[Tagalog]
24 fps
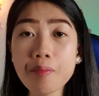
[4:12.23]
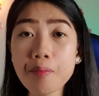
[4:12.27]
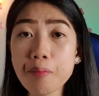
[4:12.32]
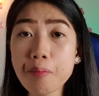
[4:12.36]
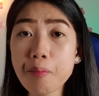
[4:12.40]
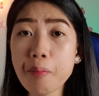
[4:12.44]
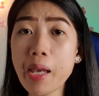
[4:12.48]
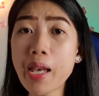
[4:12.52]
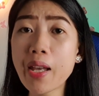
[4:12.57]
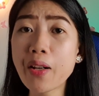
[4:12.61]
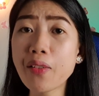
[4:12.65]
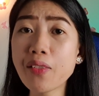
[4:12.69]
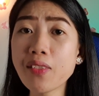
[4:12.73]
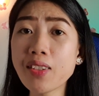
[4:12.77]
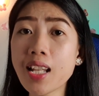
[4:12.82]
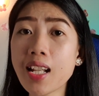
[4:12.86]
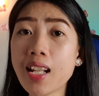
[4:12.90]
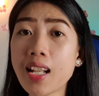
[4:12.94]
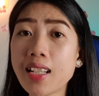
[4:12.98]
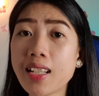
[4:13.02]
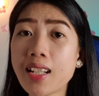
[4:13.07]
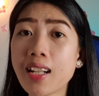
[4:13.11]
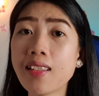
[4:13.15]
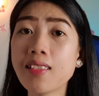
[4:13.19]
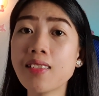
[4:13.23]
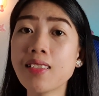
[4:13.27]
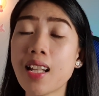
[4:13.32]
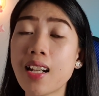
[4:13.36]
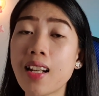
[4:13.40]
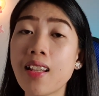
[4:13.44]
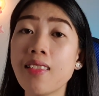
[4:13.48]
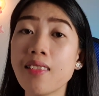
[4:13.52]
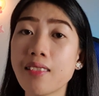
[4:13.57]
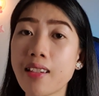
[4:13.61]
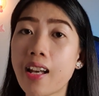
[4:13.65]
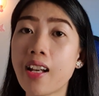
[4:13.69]
Meron talagang
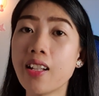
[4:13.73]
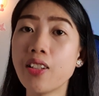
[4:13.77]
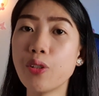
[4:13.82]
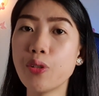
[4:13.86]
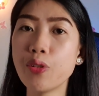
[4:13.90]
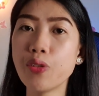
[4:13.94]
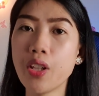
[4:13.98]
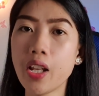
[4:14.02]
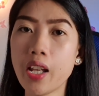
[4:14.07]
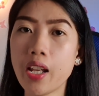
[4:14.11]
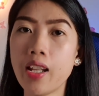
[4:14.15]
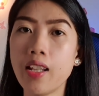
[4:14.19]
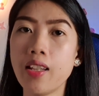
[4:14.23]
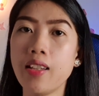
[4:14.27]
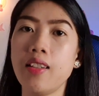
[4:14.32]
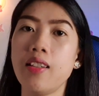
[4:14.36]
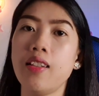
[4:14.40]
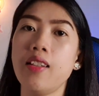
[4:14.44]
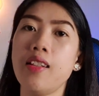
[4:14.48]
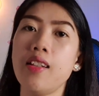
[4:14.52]
tarantado din.